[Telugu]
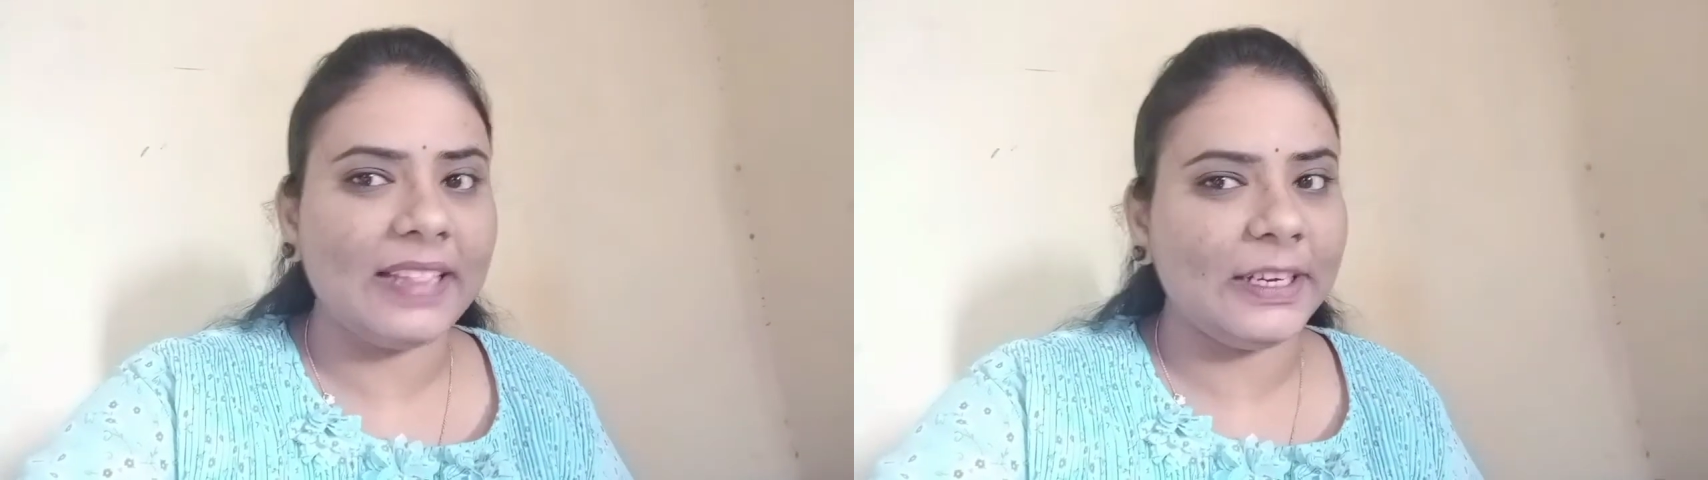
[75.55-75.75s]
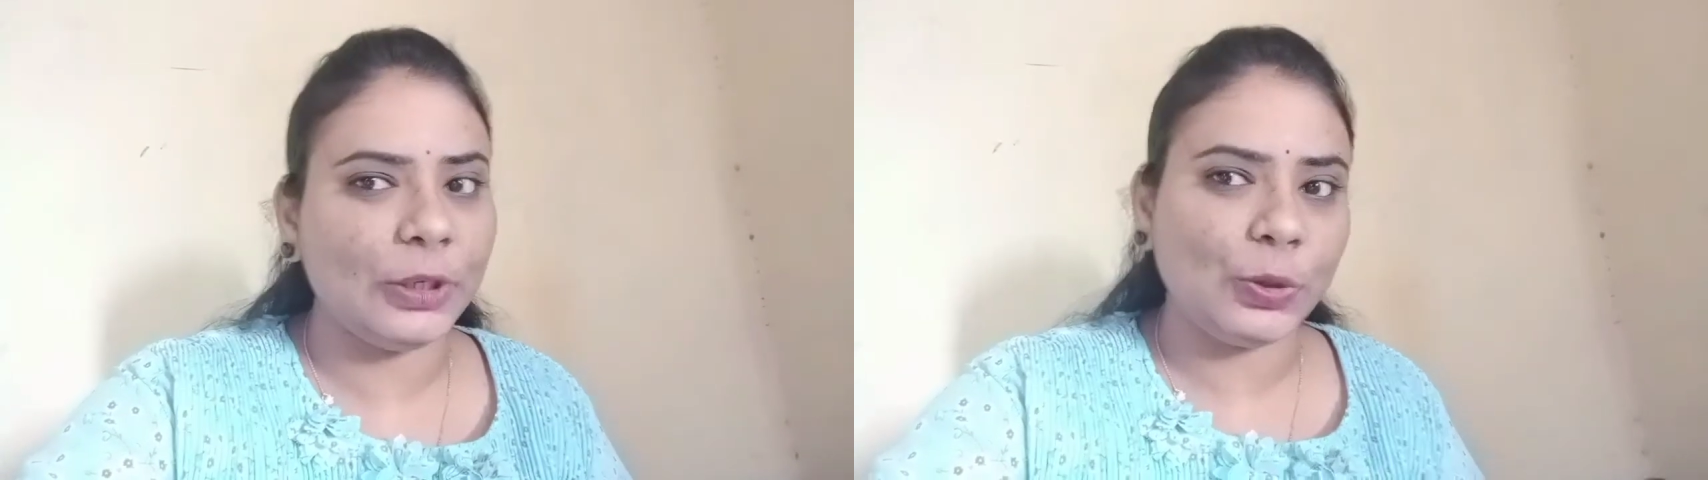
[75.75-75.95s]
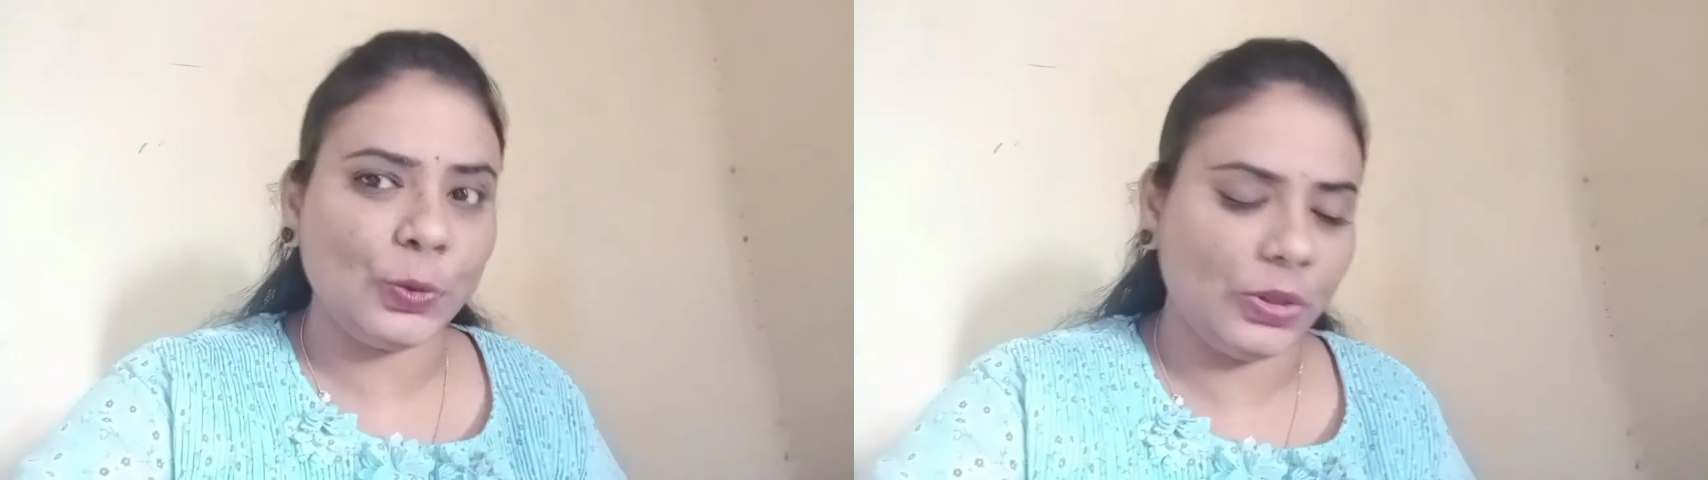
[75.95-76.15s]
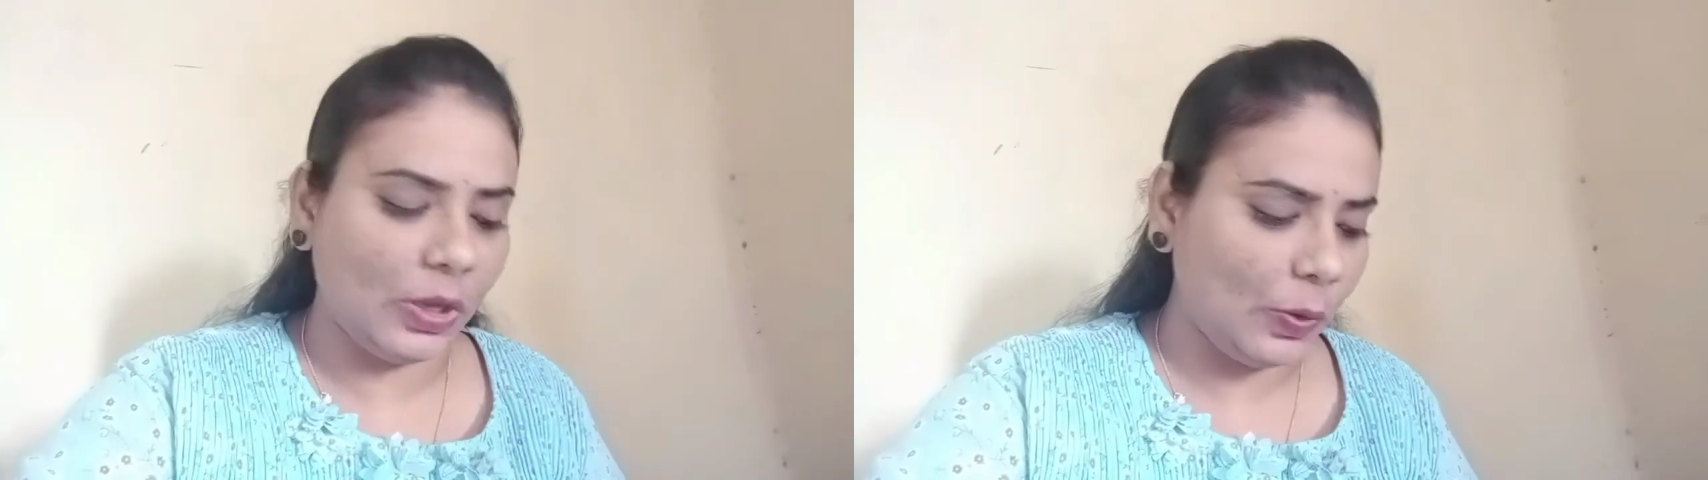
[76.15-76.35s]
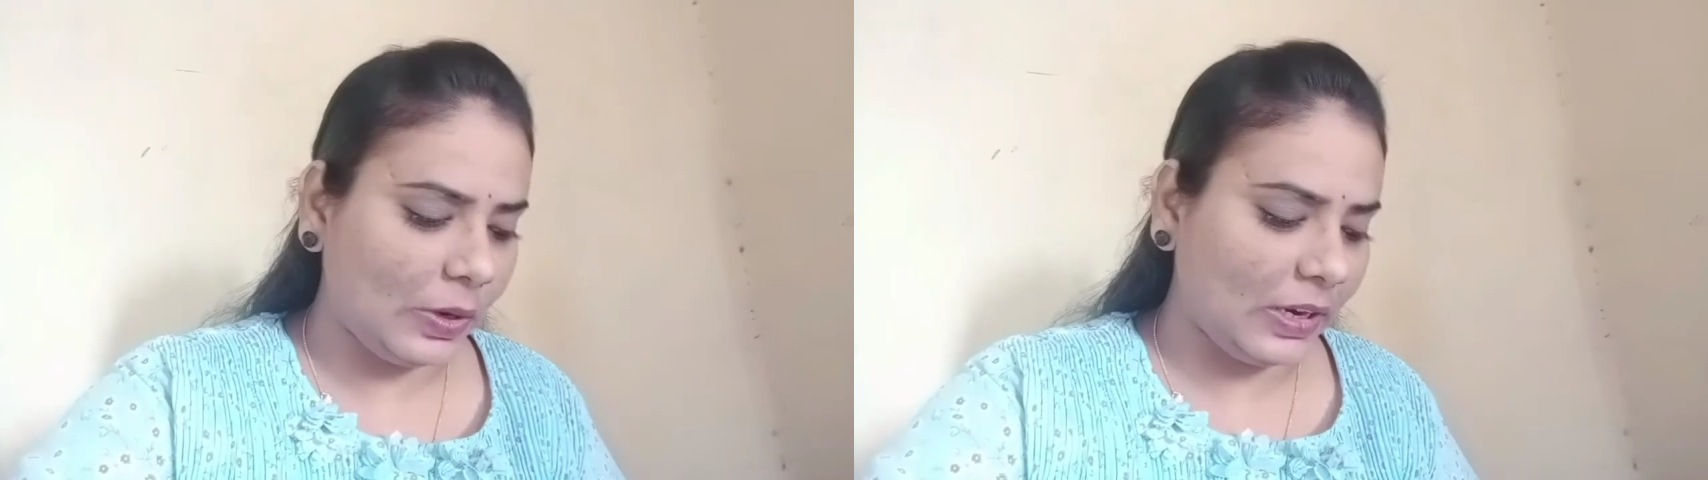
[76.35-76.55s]
అదేంటో
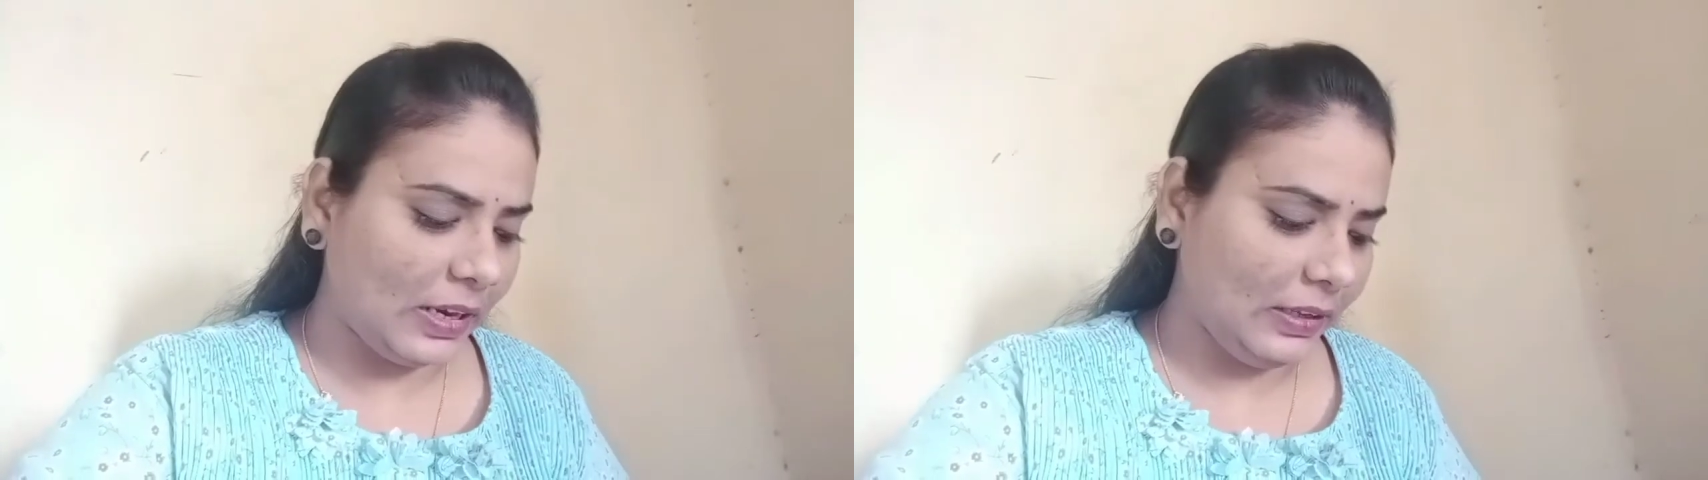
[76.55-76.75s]
చూద్దాం ఓకేనా